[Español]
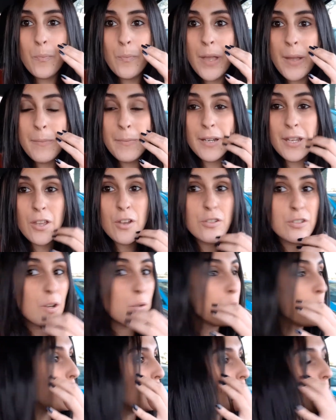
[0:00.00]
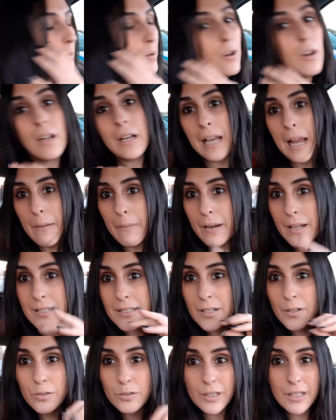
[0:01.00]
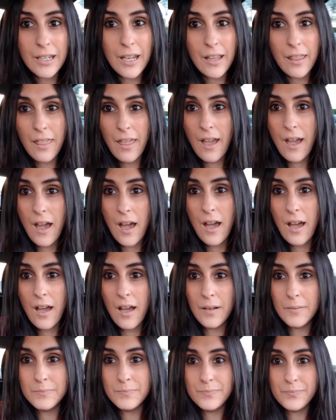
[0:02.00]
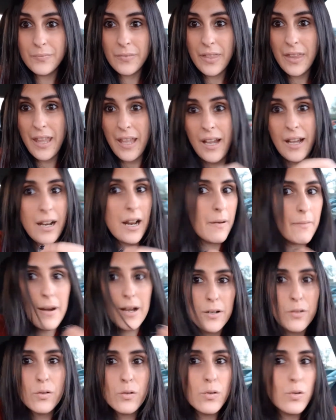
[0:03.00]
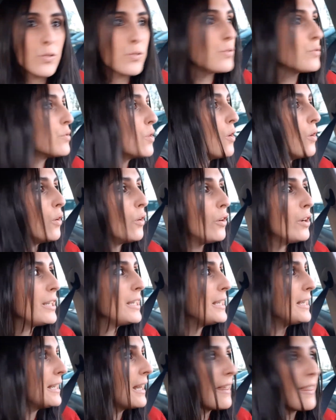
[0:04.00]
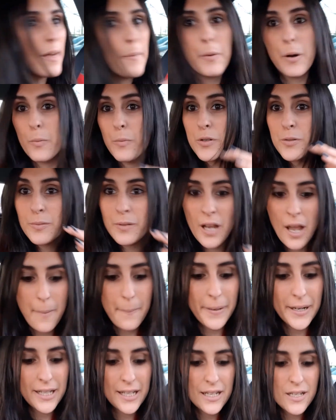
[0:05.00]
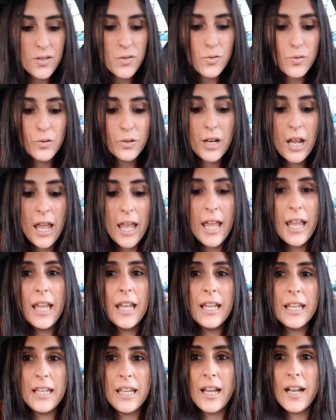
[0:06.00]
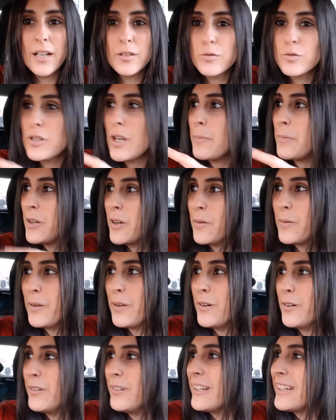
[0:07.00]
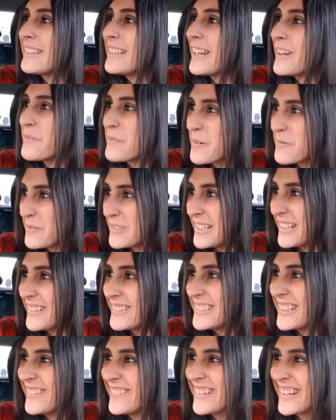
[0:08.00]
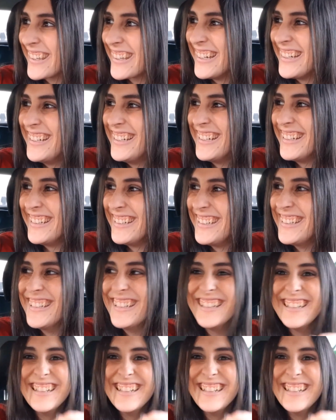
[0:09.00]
Bienvenidos a un nuevo vlog. La verdad es que no tenía idea mm, de grabaros hoy ni nada, pero hemos venido a Parque Sur y en Gatusa mi novio, que te ha comprado muchas cosas, ¿verdad? No.